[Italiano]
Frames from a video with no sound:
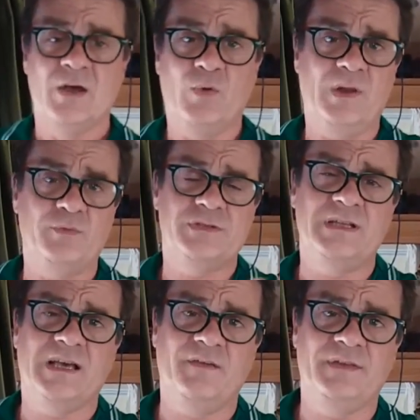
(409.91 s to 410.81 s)
Quella
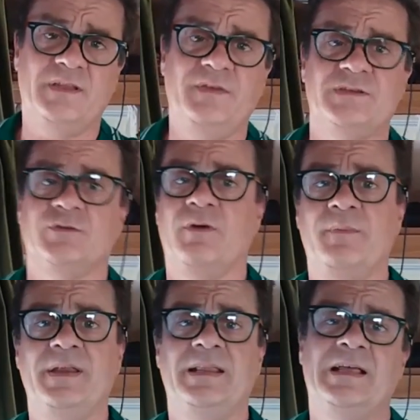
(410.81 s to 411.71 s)
bustina che avete visto va
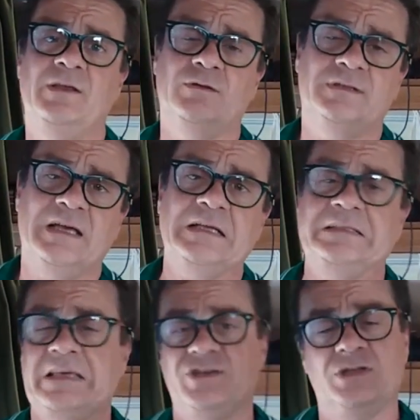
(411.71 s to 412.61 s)
bene dagli
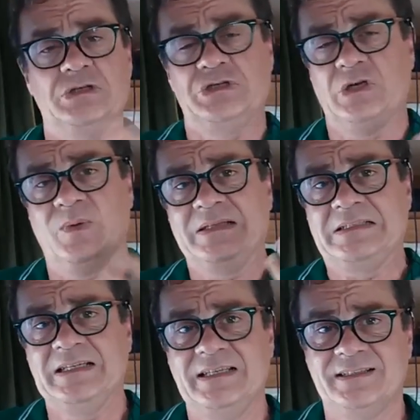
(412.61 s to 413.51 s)
80 ai
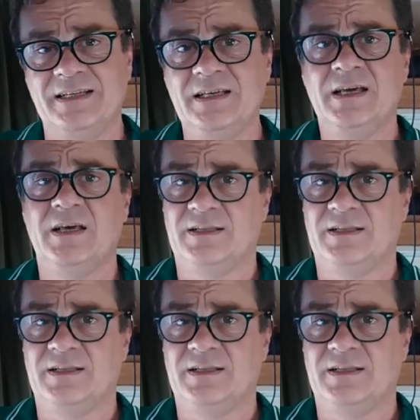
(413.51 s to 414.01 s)
150 litri,